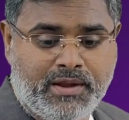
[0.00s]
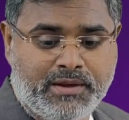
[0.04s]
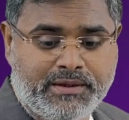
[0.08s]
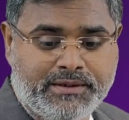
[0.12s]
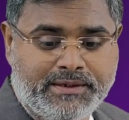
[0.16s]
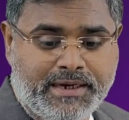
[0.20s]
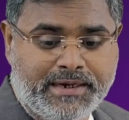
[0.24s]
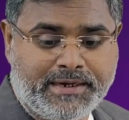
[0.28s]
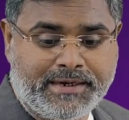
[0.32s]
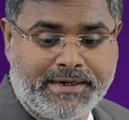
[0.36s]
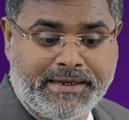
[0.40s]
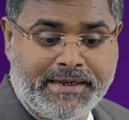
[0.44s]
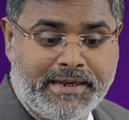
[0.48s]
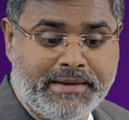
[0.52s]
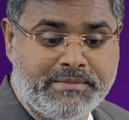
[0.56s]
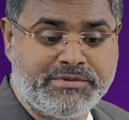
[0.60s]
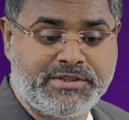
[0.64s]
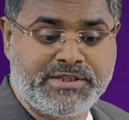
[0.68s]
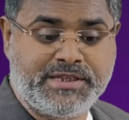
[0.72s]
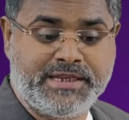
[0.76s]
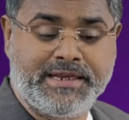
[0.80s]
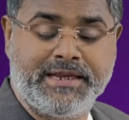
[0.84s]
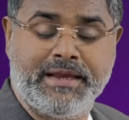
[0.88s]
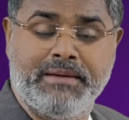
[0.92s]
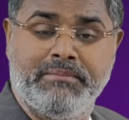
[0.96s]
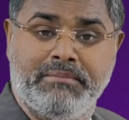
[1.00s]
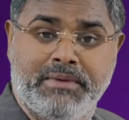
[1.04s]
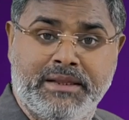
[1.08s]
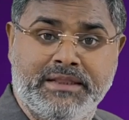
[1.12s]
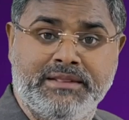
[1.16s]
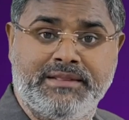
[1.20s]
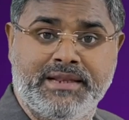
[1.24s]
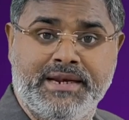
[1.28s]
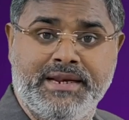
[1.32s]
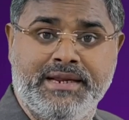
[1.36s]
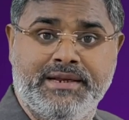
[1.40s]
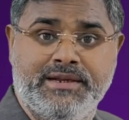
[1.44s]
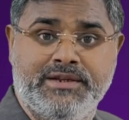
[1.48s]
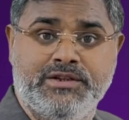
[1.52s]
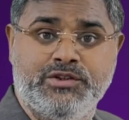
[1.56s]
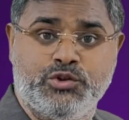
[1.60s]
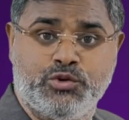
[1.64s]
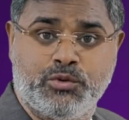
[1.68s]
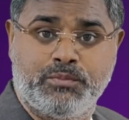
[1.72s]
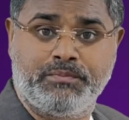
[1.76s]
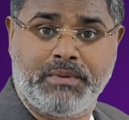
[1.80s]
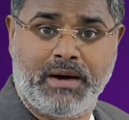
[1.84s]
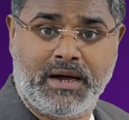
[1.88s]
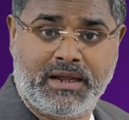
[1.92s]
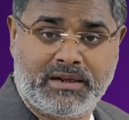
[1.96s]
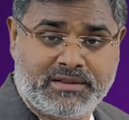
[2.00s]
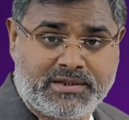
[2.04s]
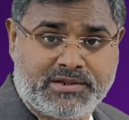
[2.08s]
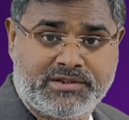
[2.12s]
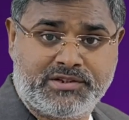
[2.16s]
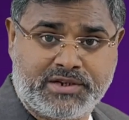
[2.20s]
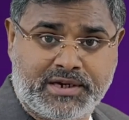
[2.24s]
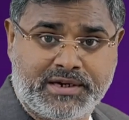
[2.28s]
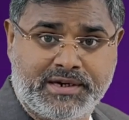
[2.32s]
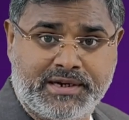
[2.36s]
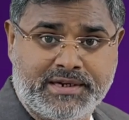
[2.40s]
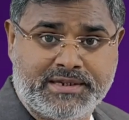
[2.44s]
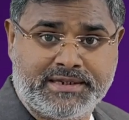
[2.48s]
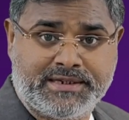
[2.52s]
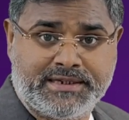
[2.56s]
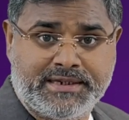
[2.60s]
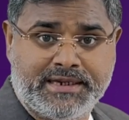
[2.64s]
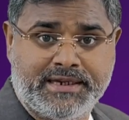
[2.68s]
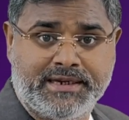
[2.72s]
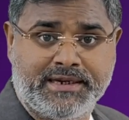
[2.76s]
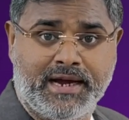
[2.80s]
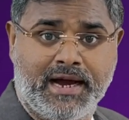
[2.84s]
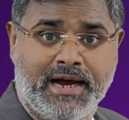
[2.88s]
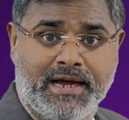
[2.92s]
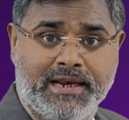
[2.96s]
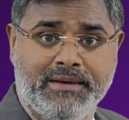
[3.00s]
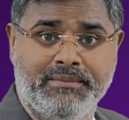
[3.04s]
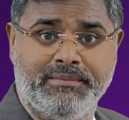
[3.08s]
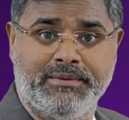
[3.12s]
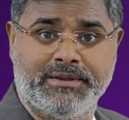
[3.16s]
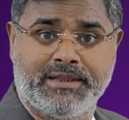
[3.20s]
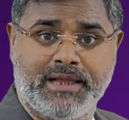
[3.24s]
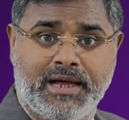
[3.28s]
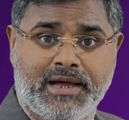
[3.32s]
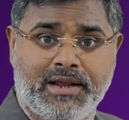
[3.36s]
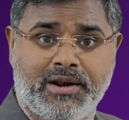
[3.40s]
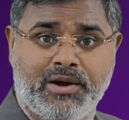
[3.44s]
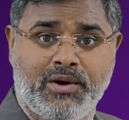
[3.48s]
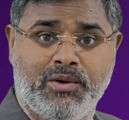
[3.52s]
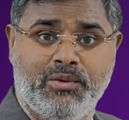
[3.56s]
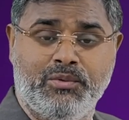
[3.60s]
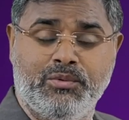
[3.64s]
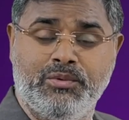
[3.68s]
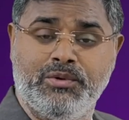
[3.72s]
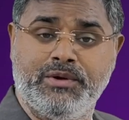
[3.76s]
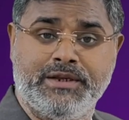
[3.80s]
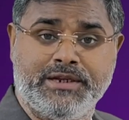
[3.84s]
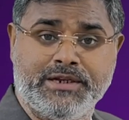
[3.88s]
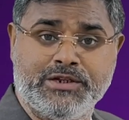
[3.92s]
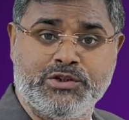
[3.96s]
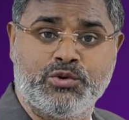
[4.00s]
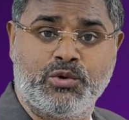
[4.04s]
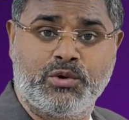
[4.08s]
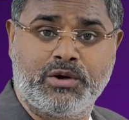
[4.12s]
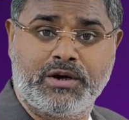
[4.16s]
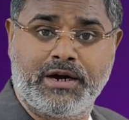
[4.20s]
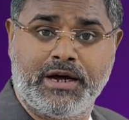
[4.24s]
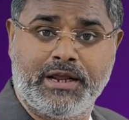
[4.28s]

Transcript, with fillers: ये टीएमसी के मंत्री जो पार्थ चटर्जी की कहानी बता रहा हूं उनकी जो